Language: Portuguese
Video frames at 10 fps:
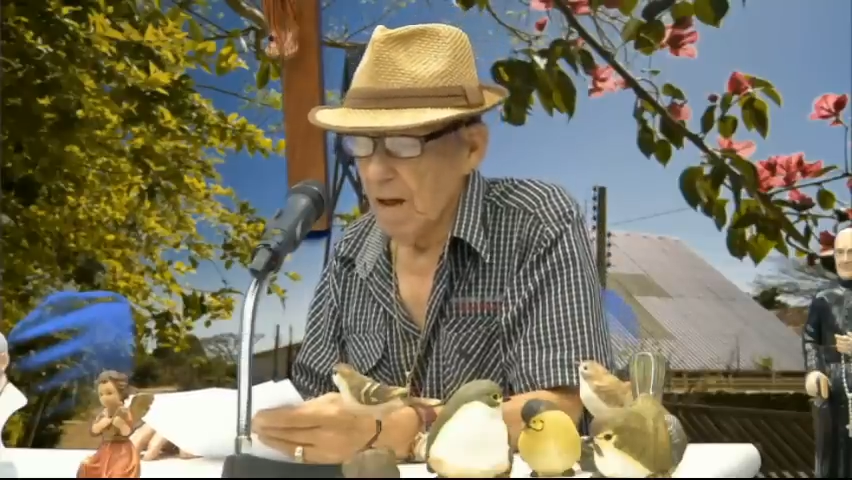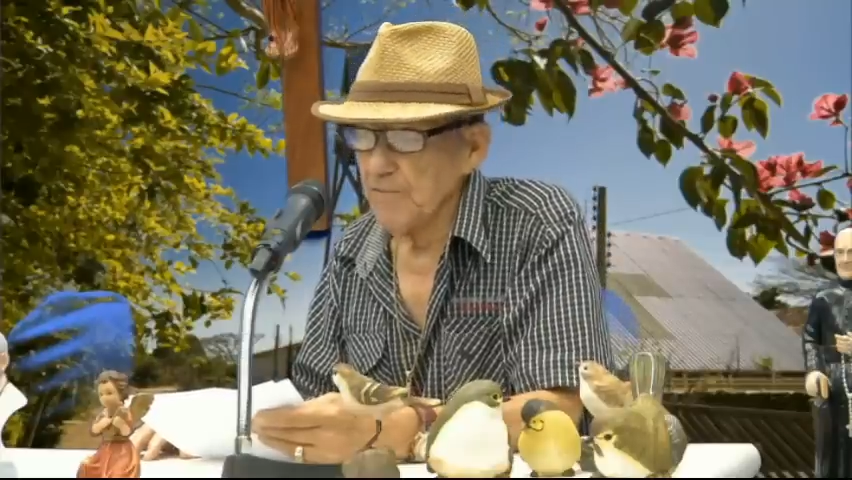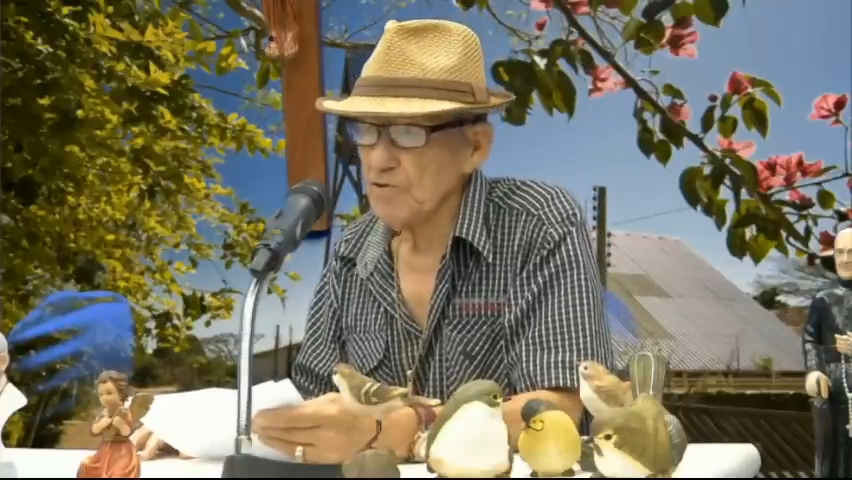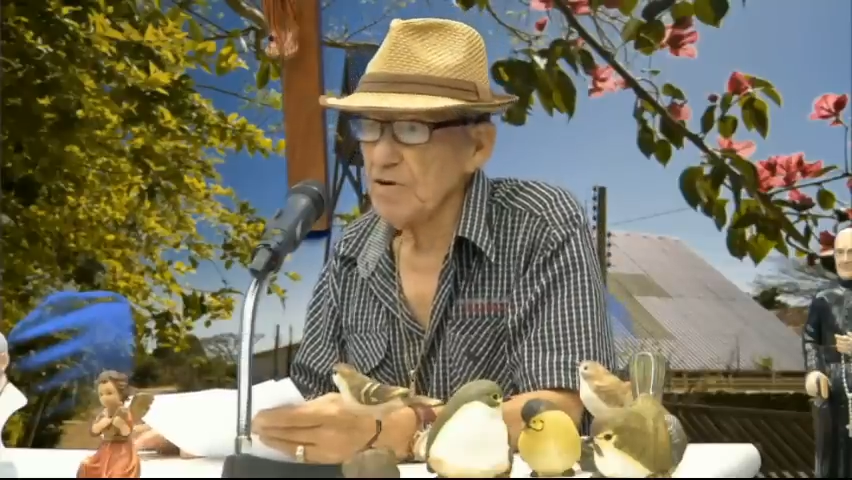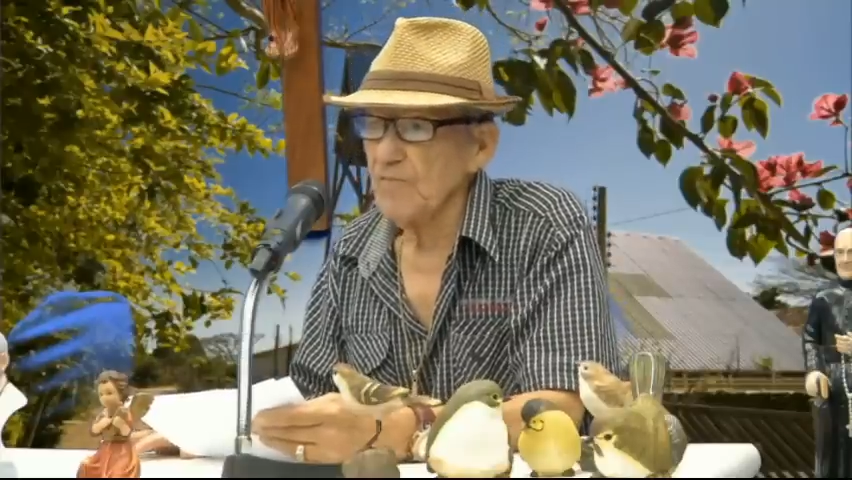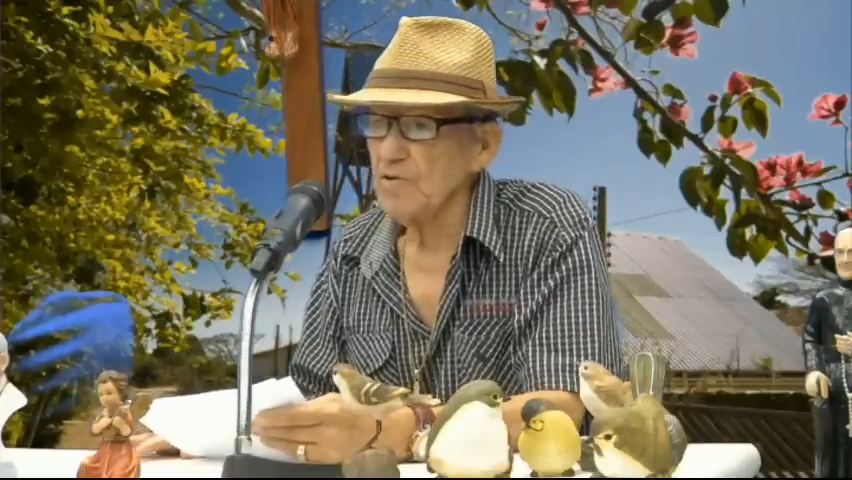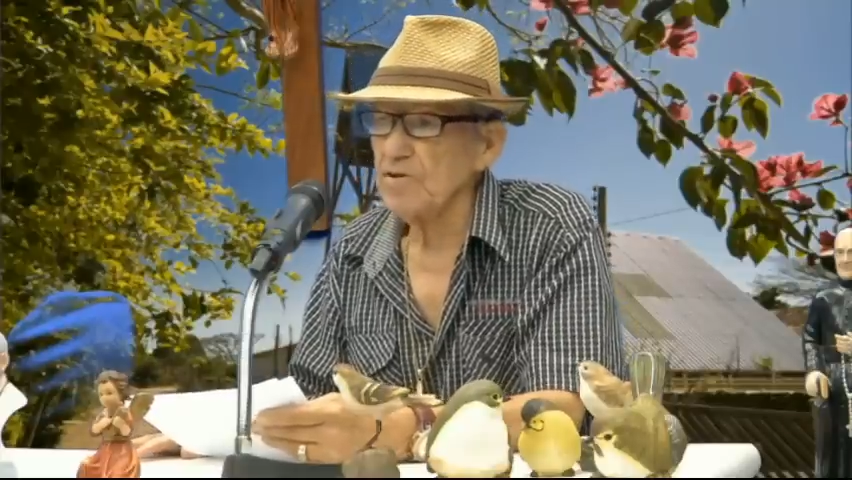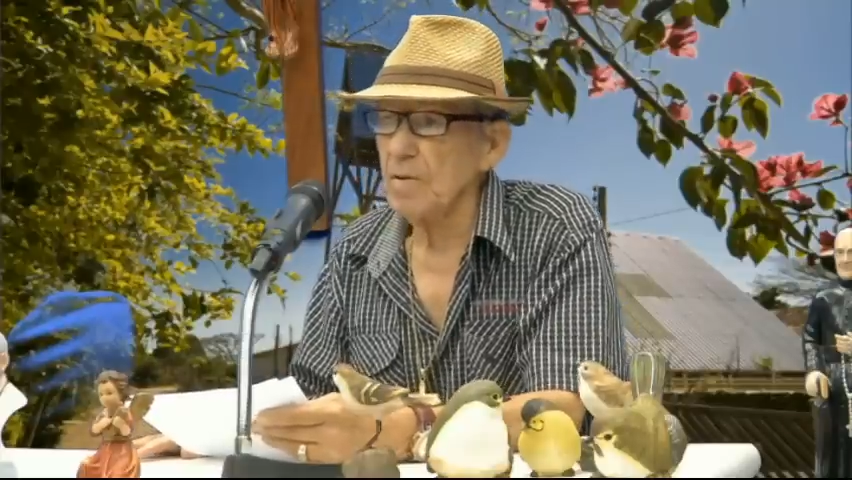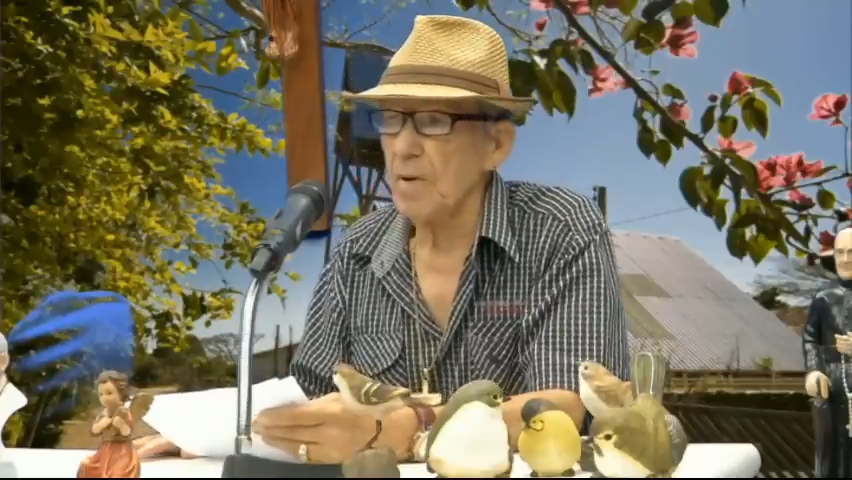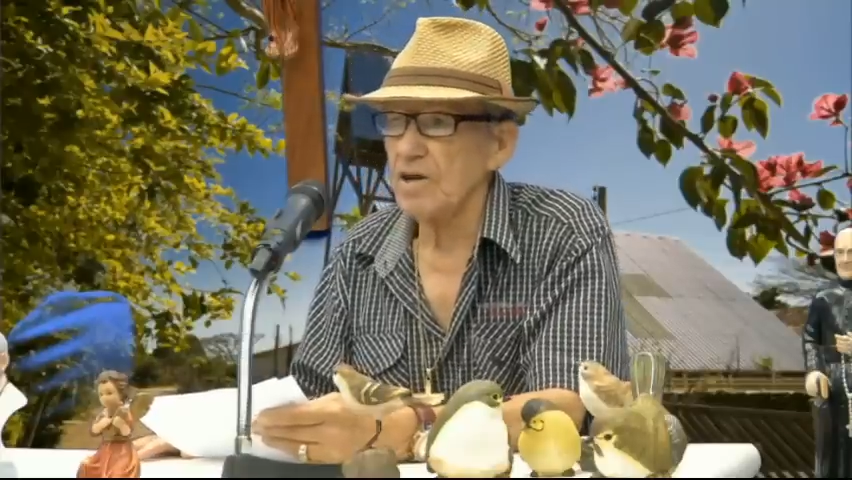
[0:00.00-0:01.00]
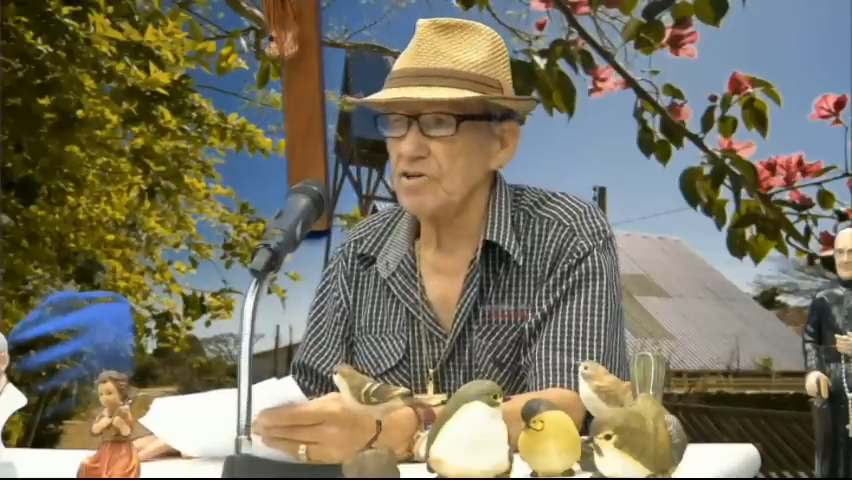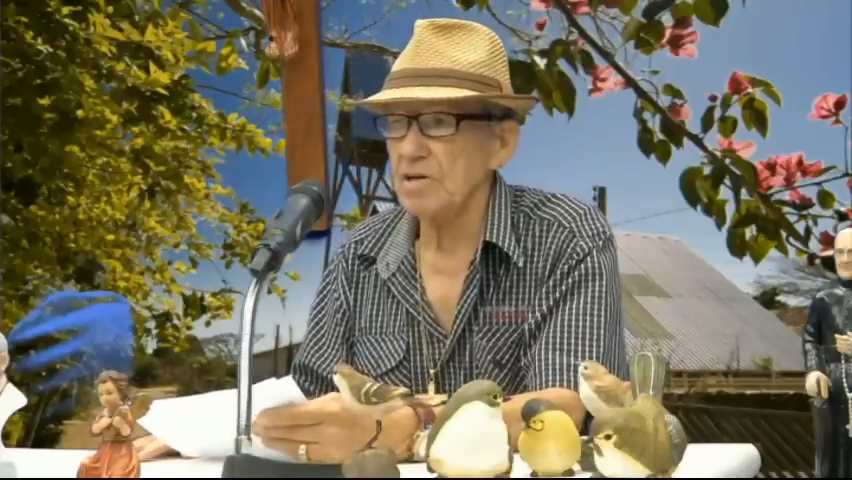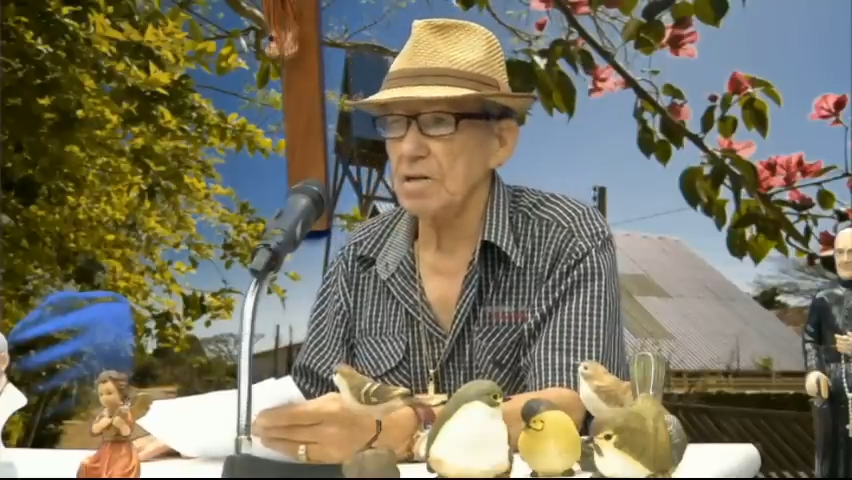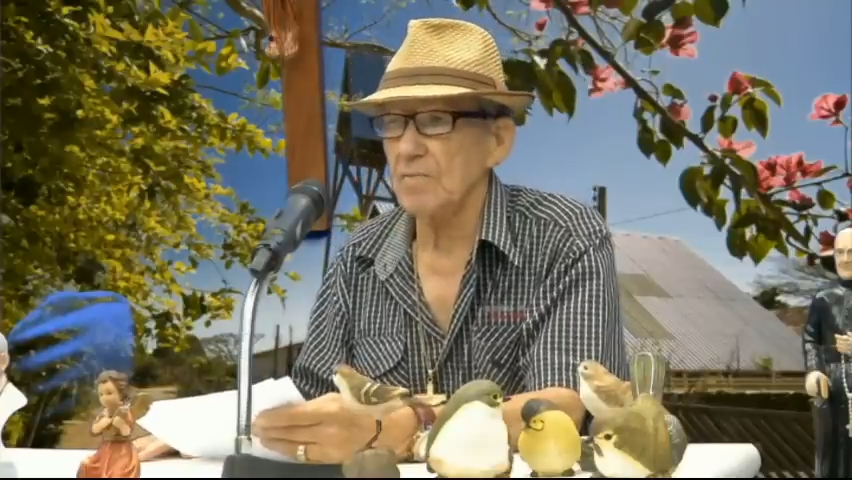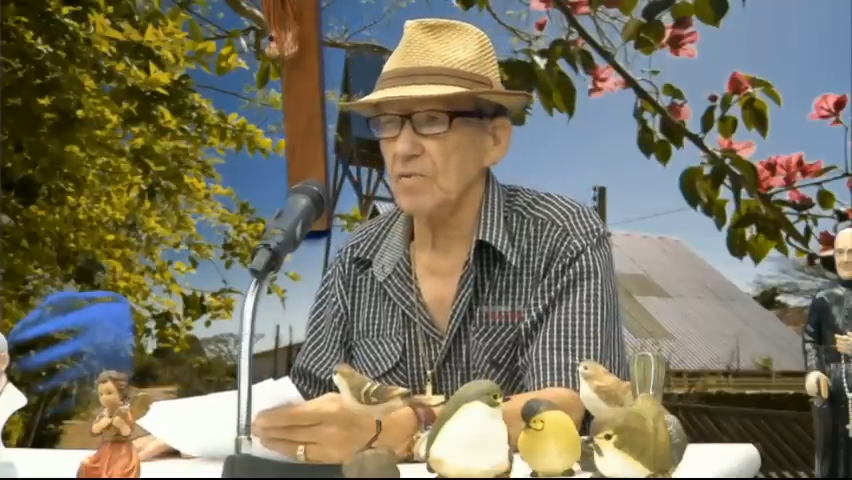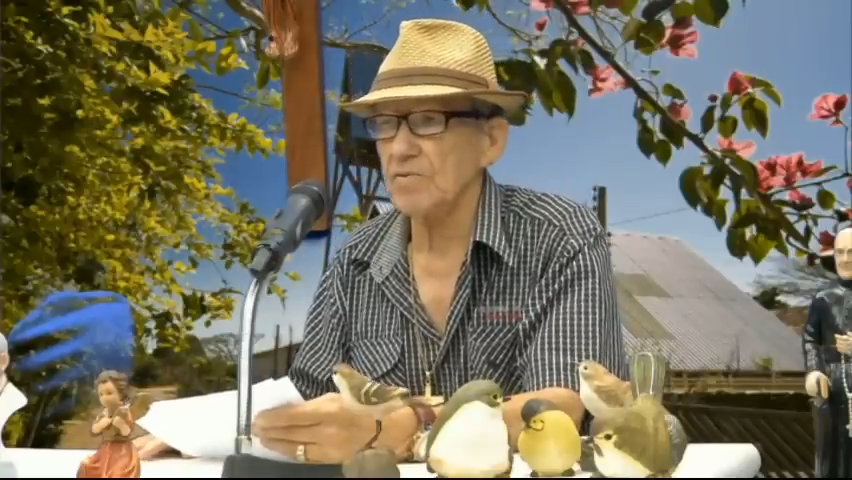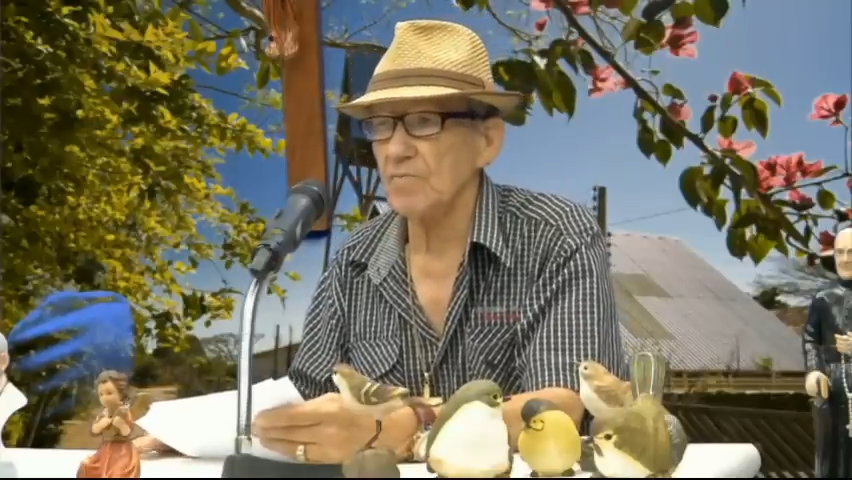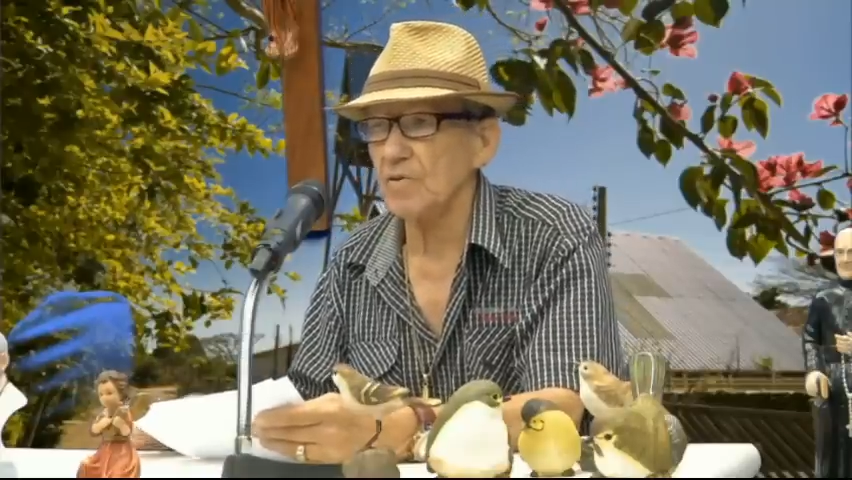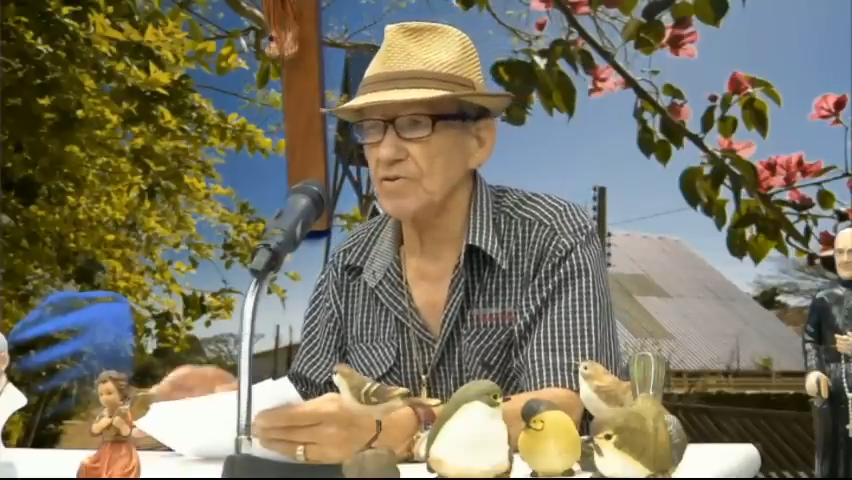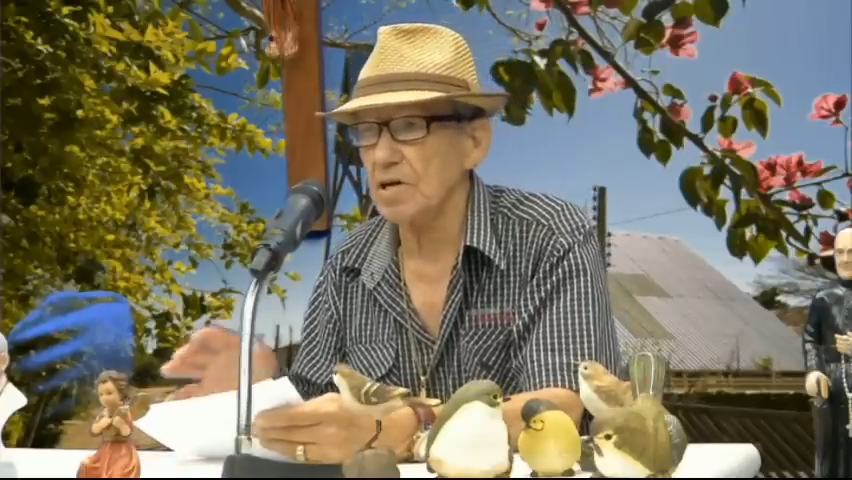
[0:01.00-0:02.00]
você imagina, você, você que
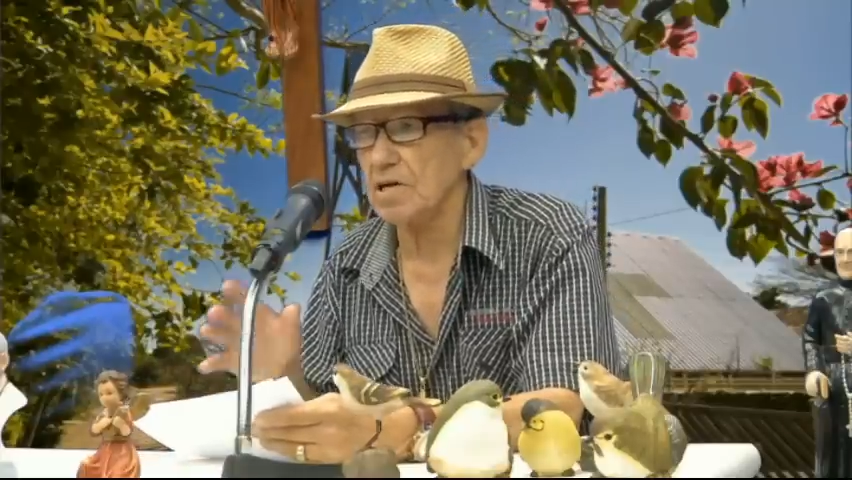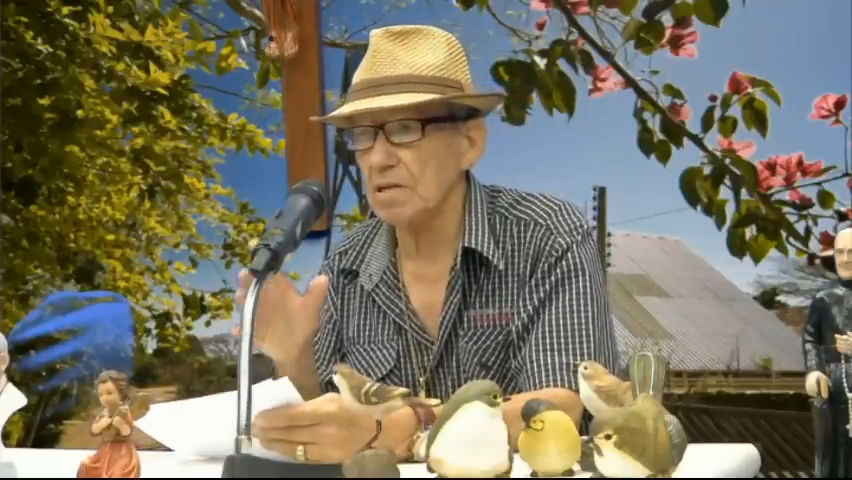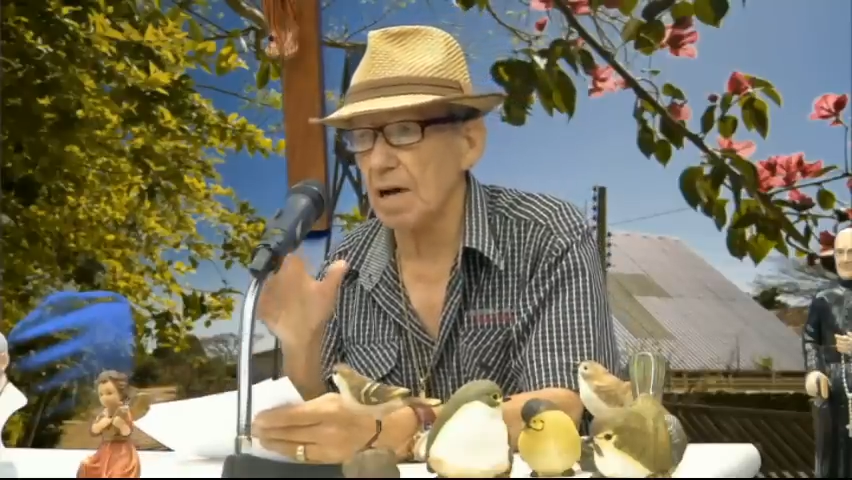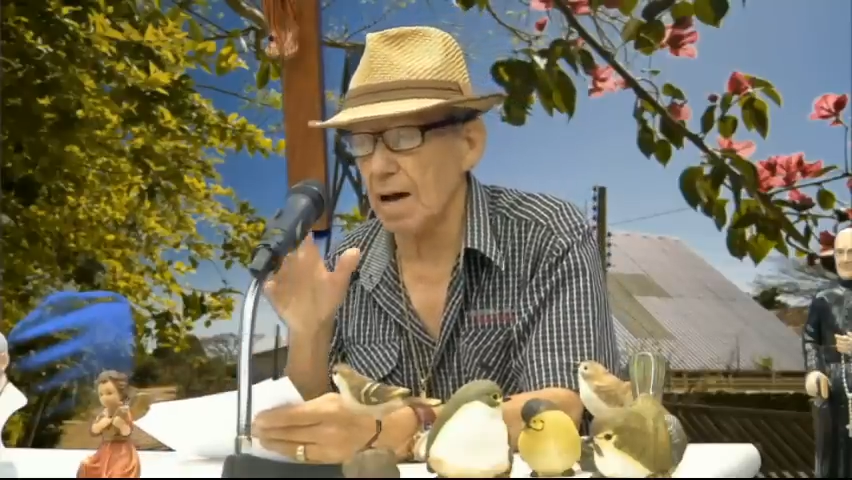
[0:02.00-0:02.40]
está